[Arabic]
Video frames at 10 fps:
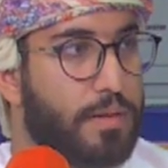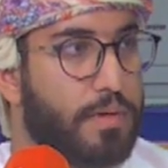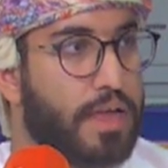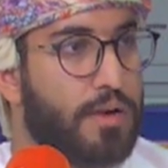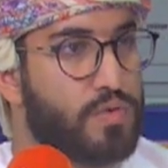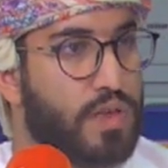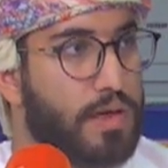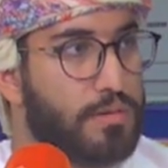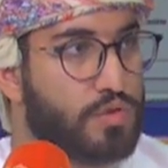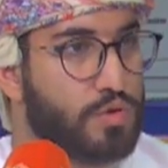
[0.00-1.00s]
بغينا
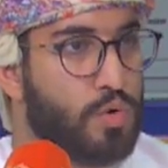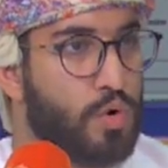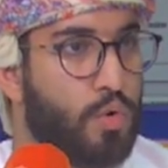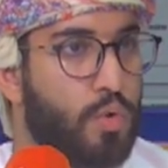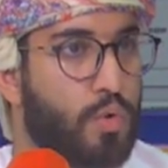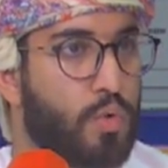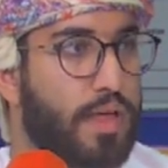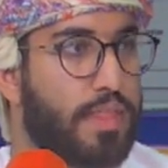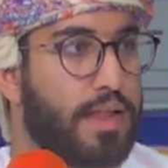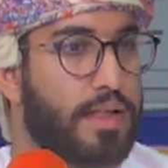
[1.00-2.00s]
نوصلها بالسوق
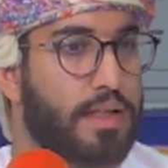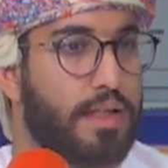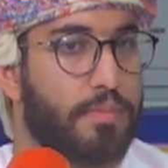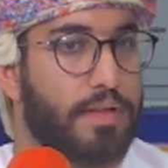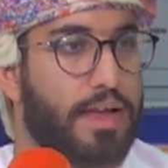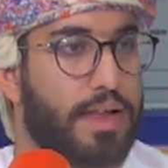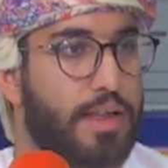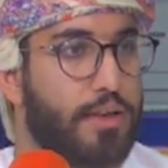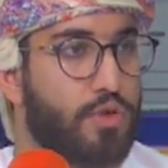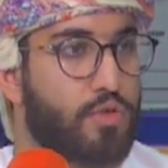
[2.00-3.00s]
وكذلك بدا
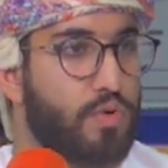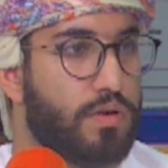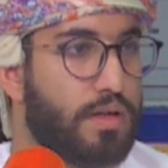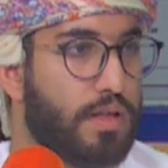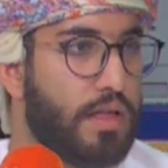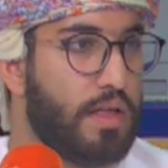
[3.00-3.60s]
على انه يكون